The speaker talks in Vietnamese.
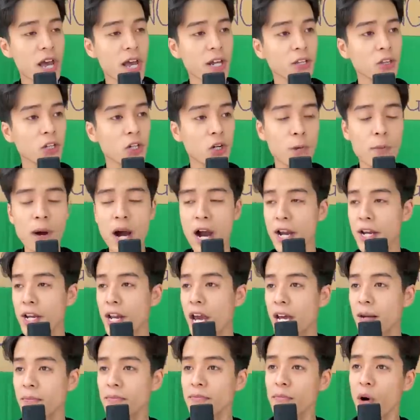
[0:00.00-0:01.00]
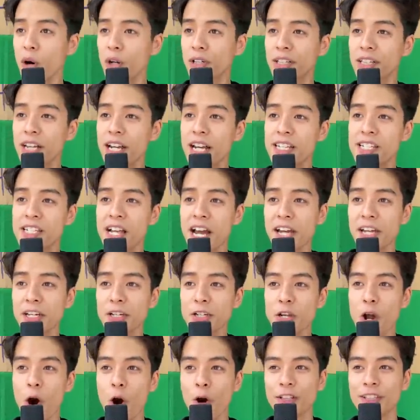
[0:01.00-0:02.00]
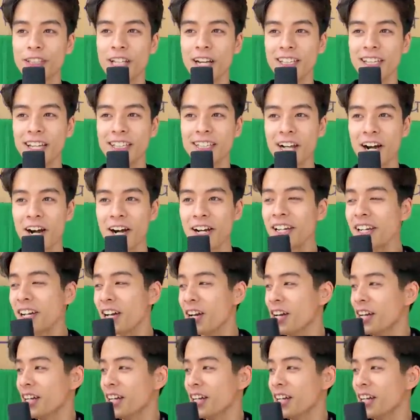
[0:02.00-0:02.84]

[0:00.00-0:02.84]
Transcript: nên tôi có mời đến một DJ nổi tiếng thế giới